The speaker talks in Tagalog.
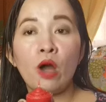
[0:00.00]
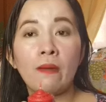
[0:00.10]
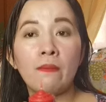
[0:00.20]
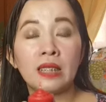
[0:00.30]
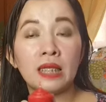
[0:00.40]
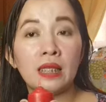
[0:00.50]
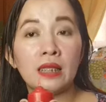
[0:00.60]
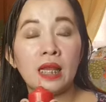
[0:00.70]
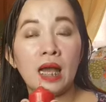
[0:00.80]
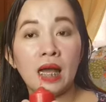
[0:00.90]
po ay
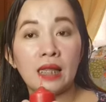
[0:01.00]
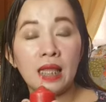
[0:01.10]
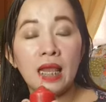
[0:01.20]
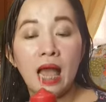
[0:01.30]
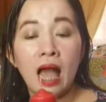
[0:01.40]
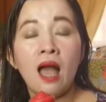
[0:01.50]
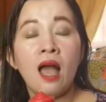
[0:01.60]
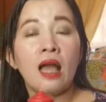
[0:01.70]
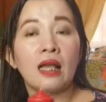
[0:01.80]
magsisindi ng kandila,